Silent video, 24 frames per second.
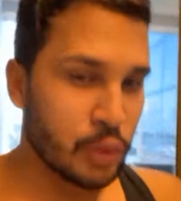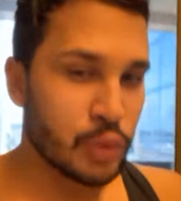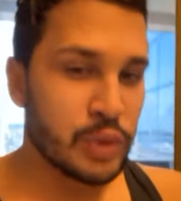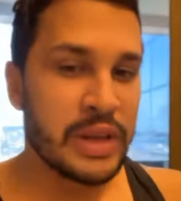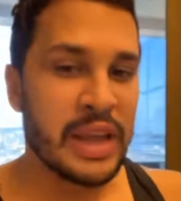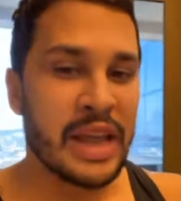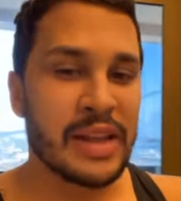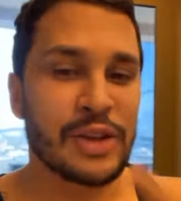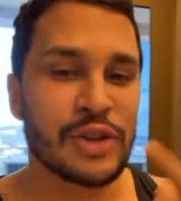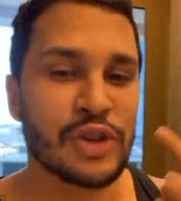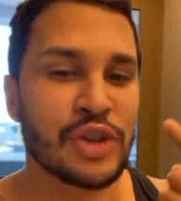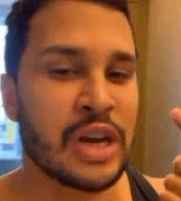o
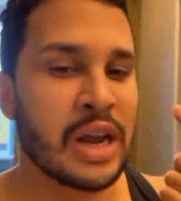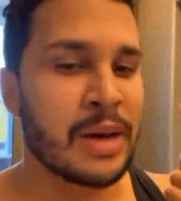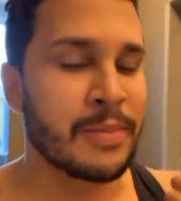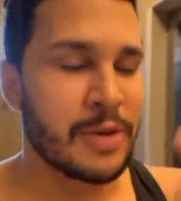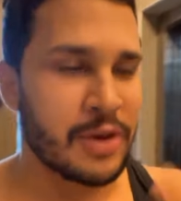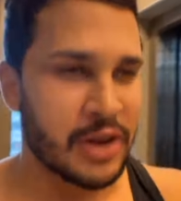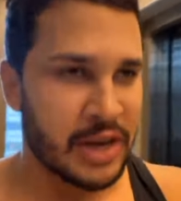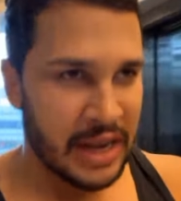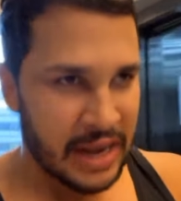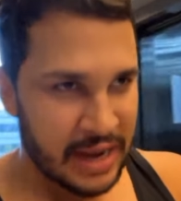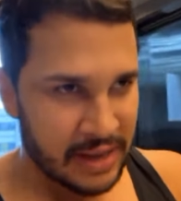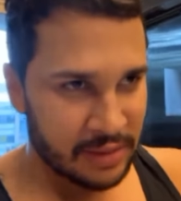dia dos
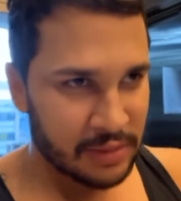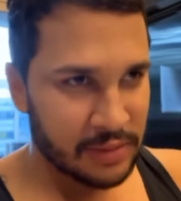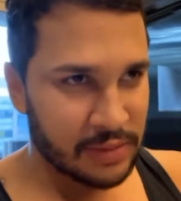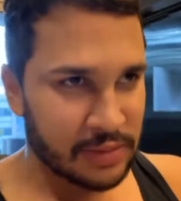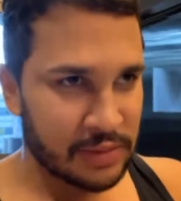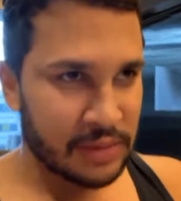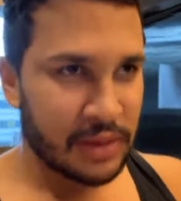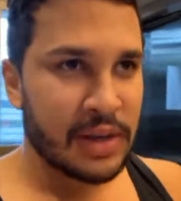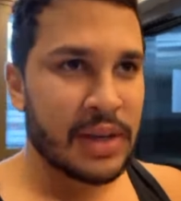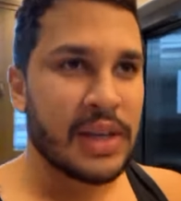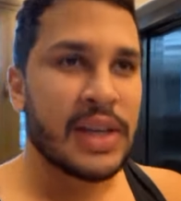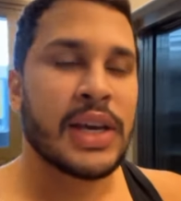
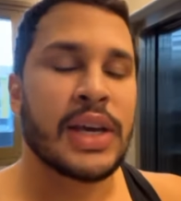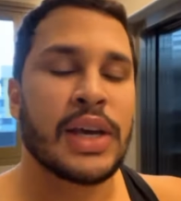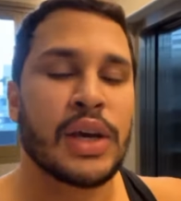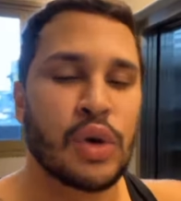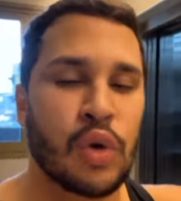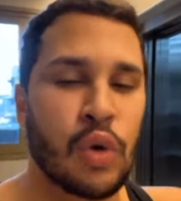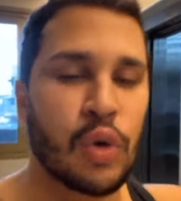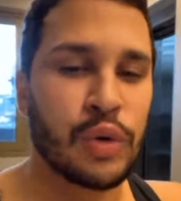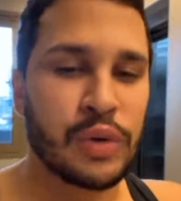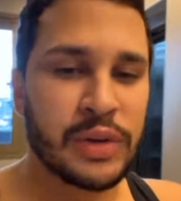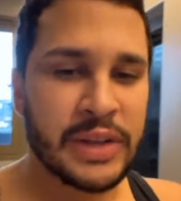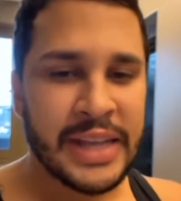namorados
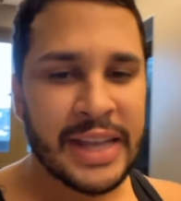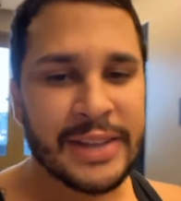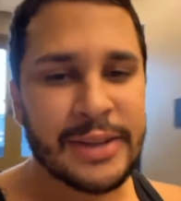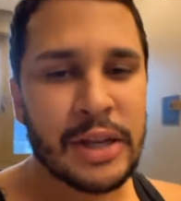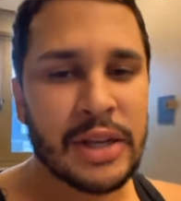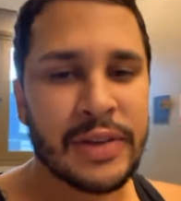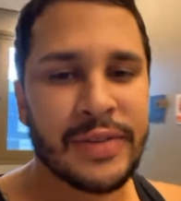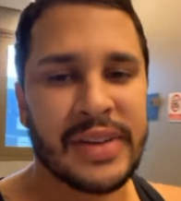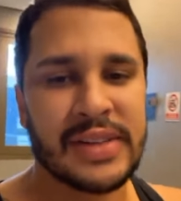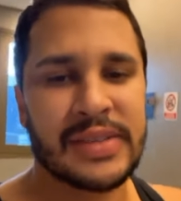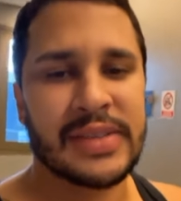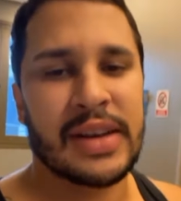com o dia do
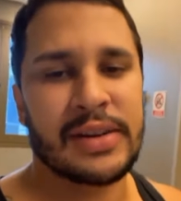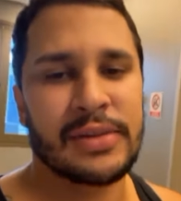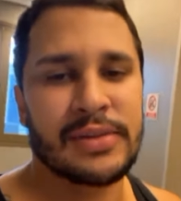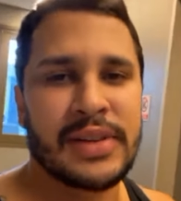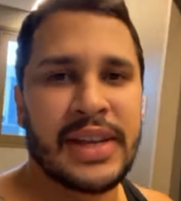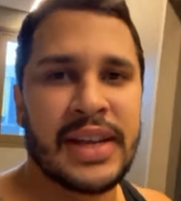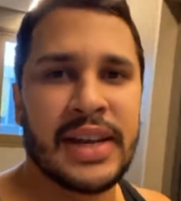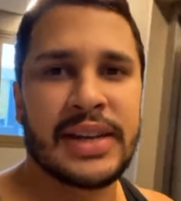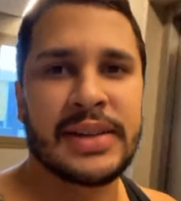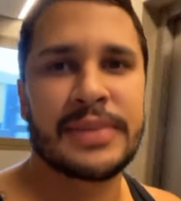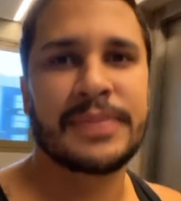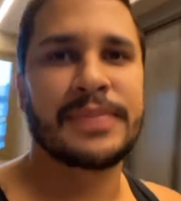aniversário
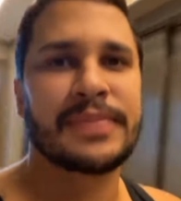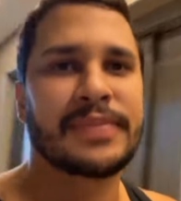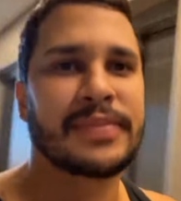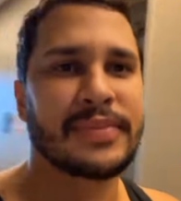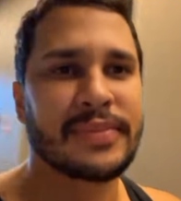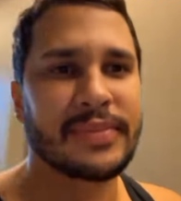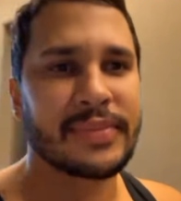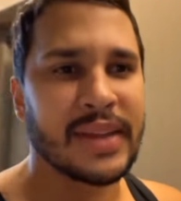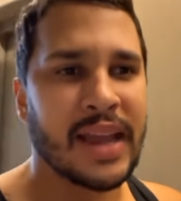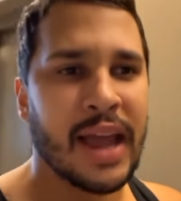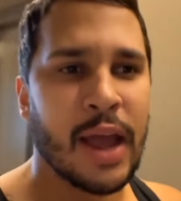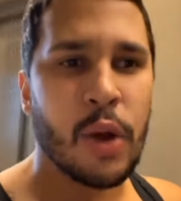dele.
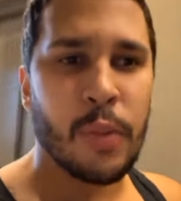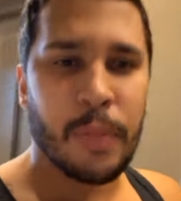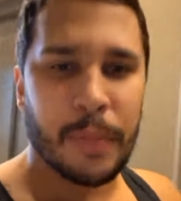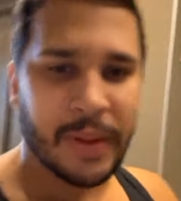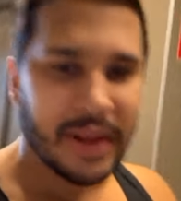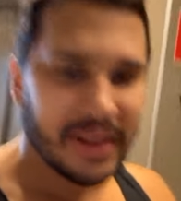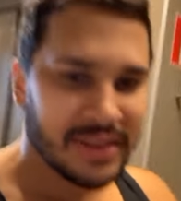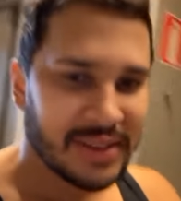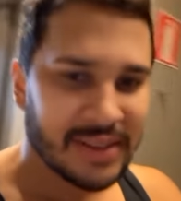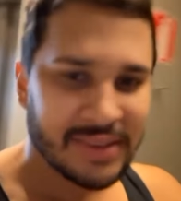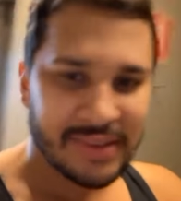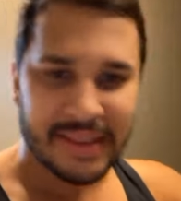Aí o
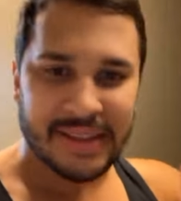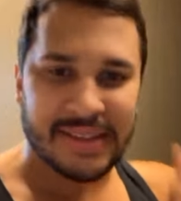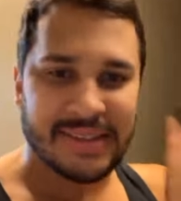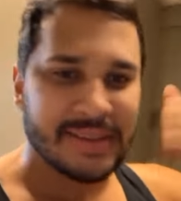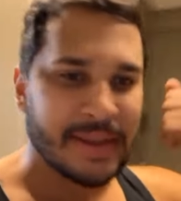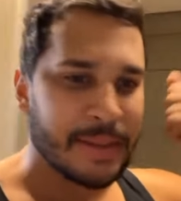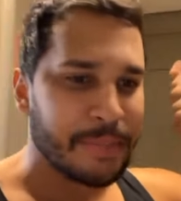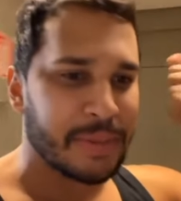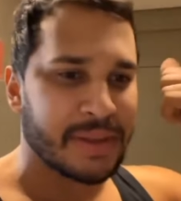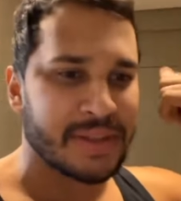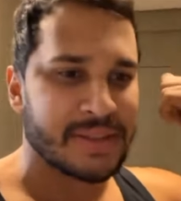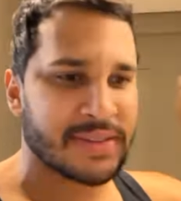presente tem
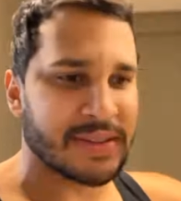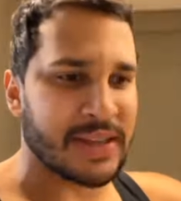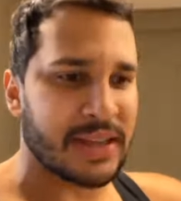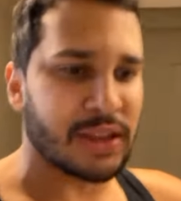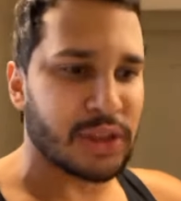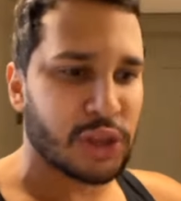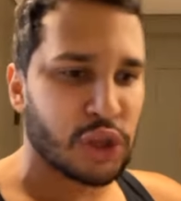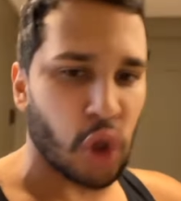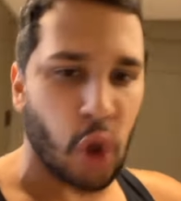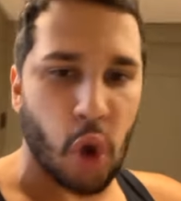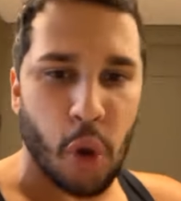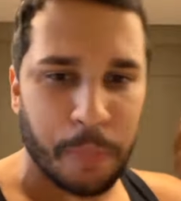sempre que
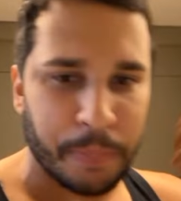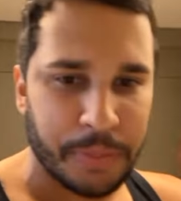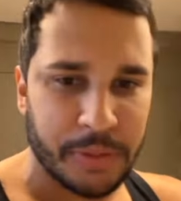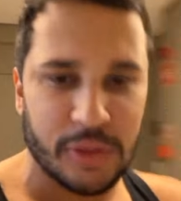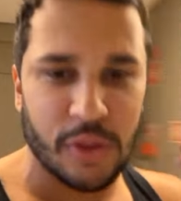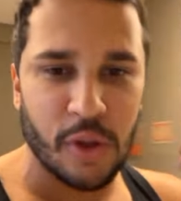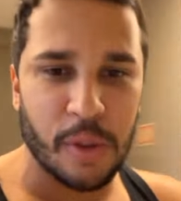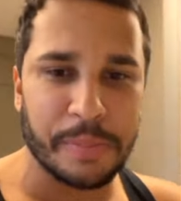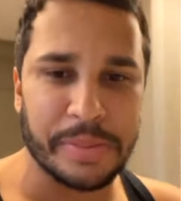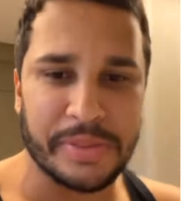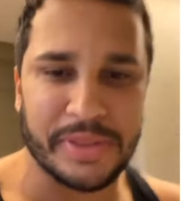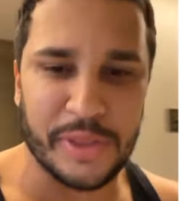ser top,
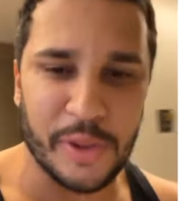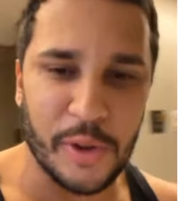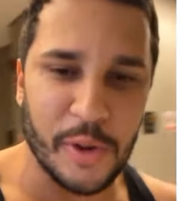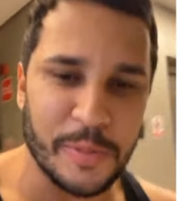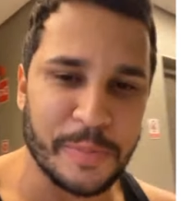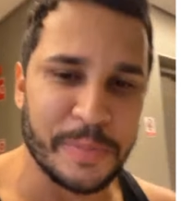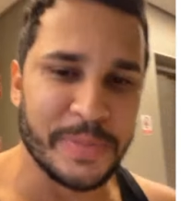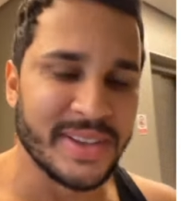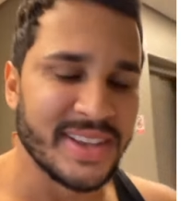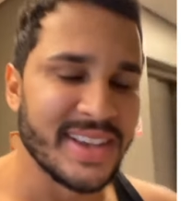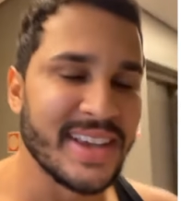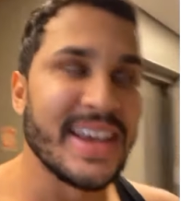top,
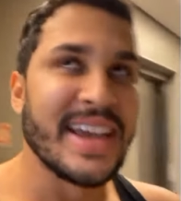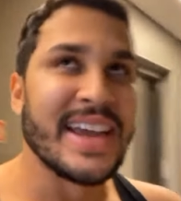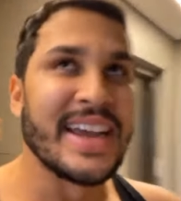top.